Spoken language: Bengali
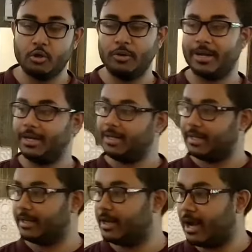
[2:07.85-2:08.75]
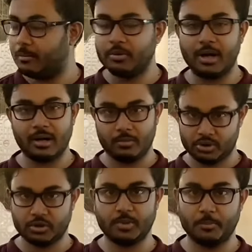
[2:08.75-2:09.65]
তো এখানে কী কী খাবো না
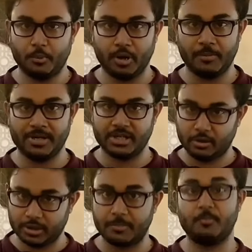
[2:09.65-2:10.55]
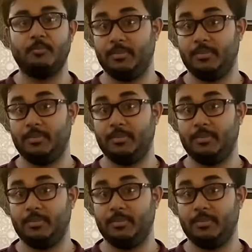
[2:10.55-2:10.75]
খাবো সেটা তো পরে বাট যে কথাটা